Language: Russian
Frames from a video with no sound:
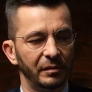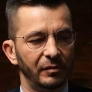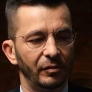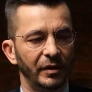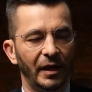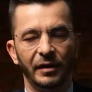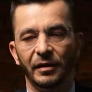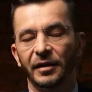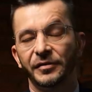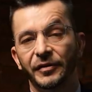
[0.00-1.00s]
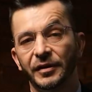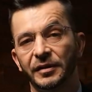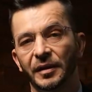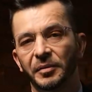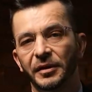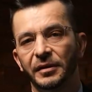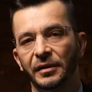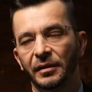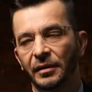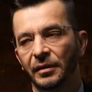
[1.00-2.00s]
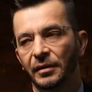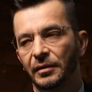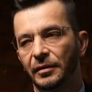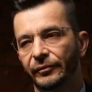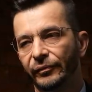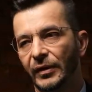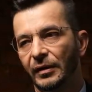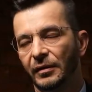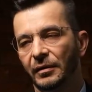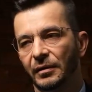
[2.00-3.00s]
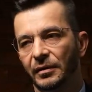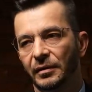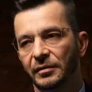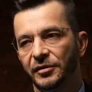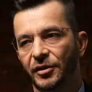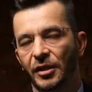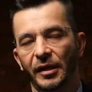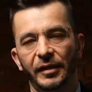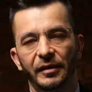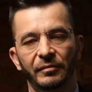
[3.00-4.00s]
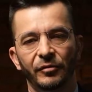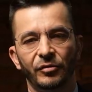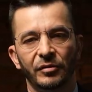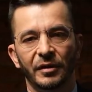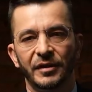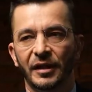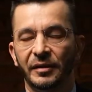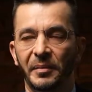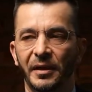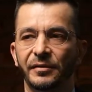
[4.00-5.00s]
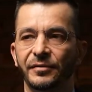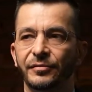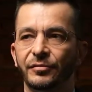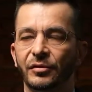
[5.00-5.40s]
кое-какие развития событий, и э, с сожалением должен для себя отметить,